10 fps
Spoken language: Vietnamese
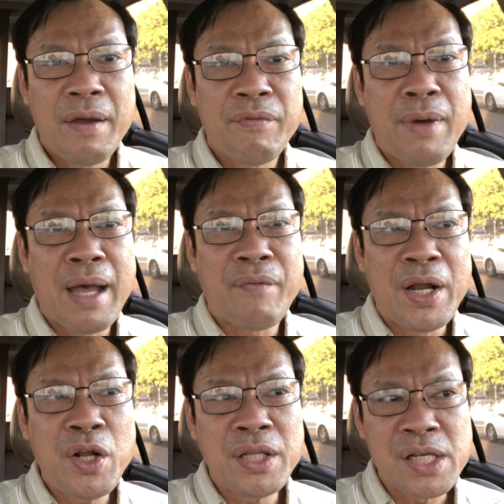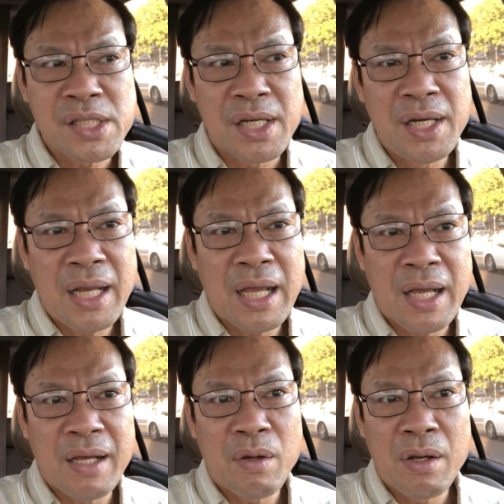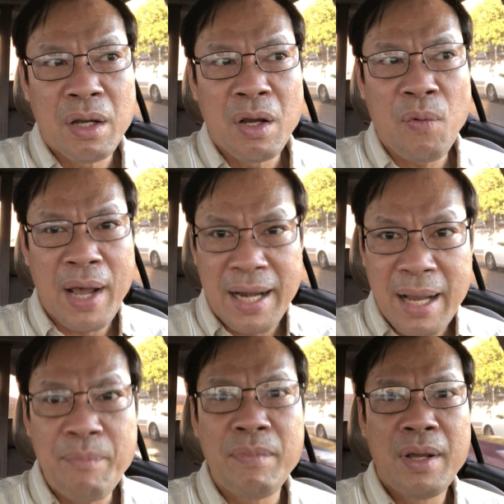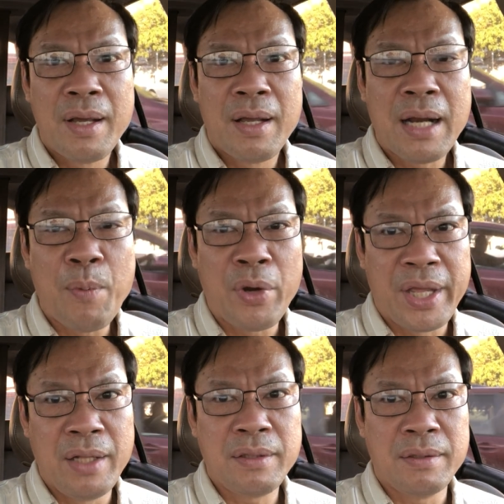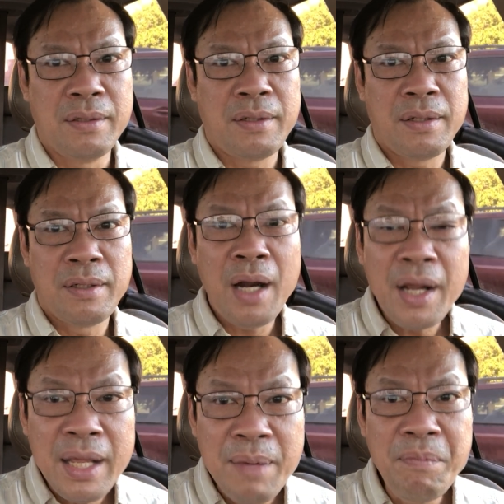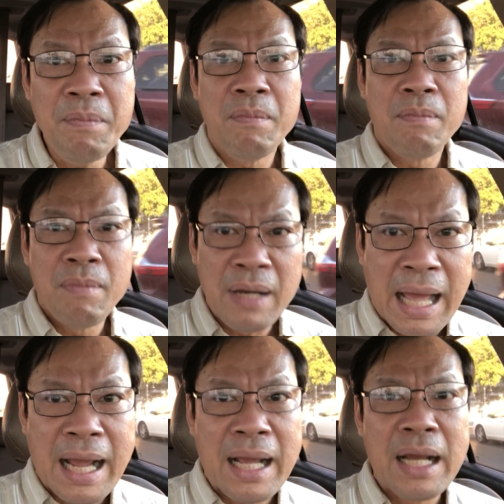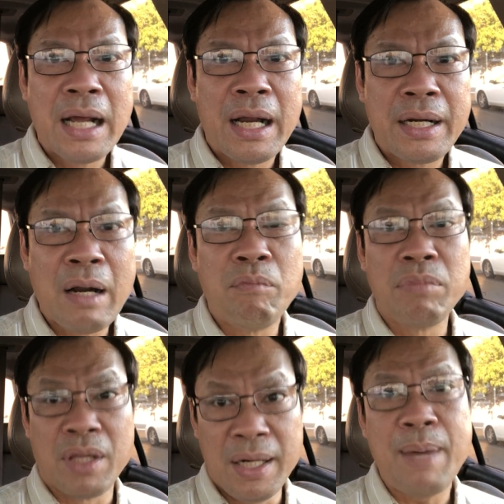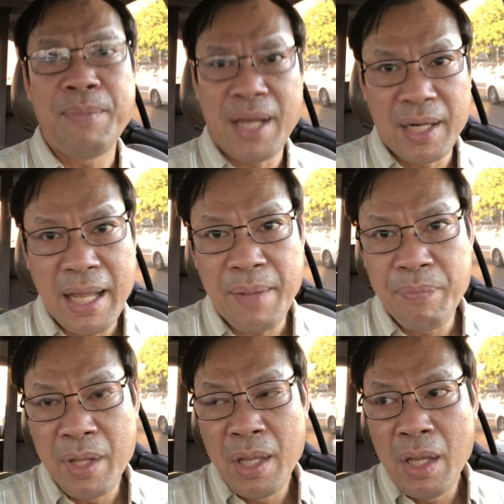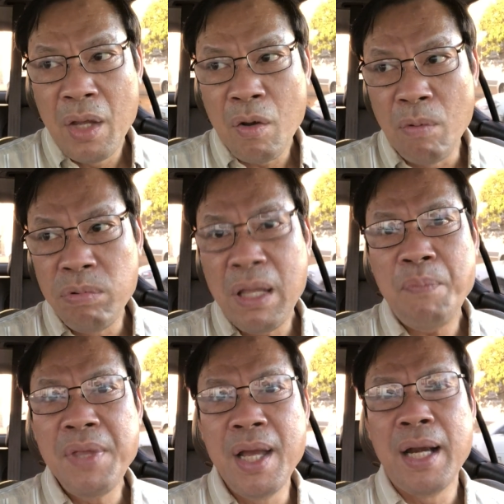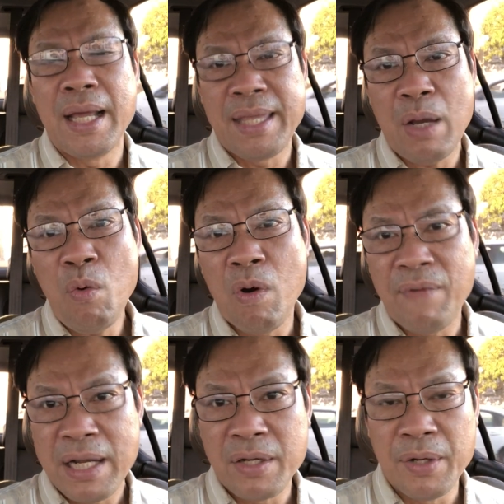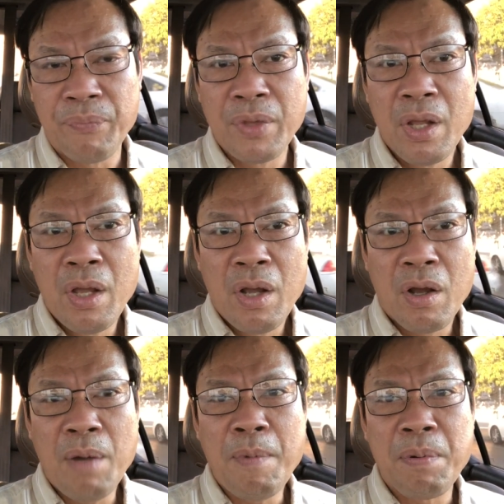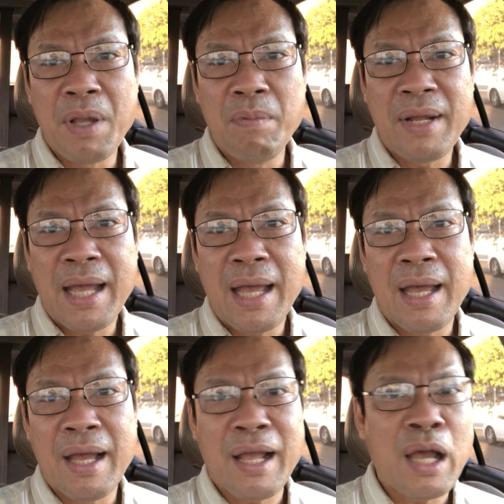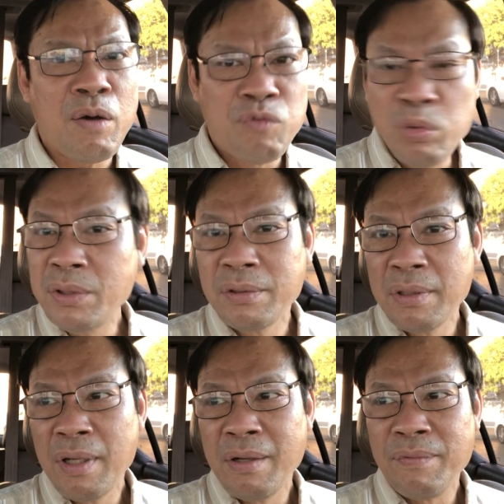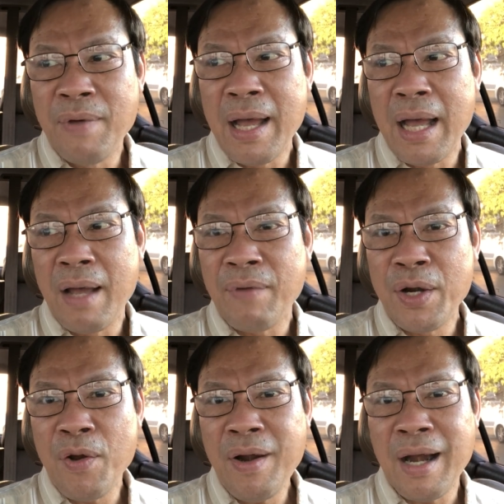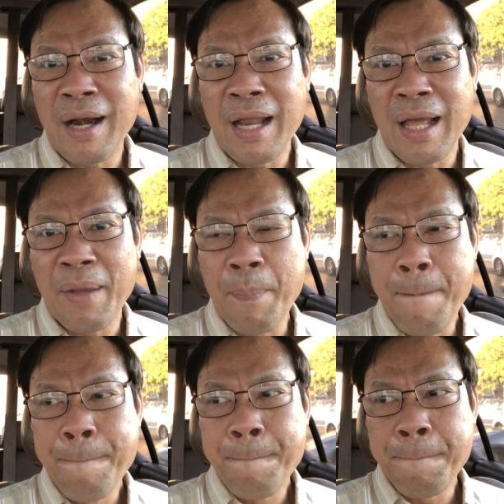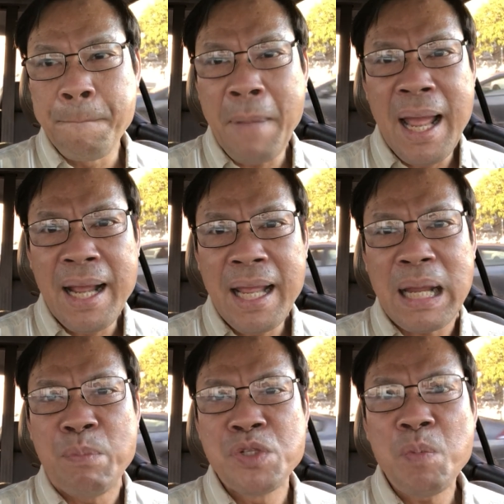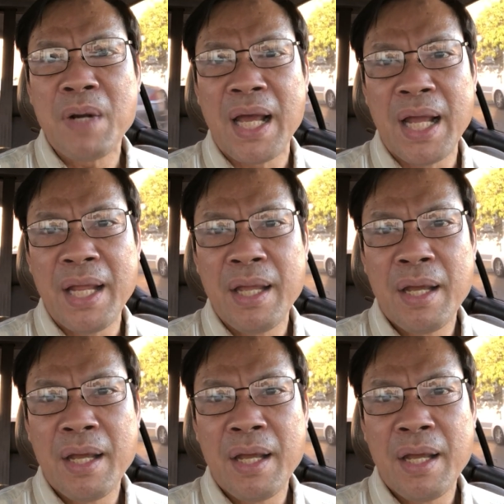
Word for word: và phải nói thật sự là Hoài Lâm là một hiện tượng rất hiếm là trong những năm gần đây cũng giống như là cháu Hồ Văn Cường có một giọng ca cao vút và phải nói rằng là mang cái cảm xúc lại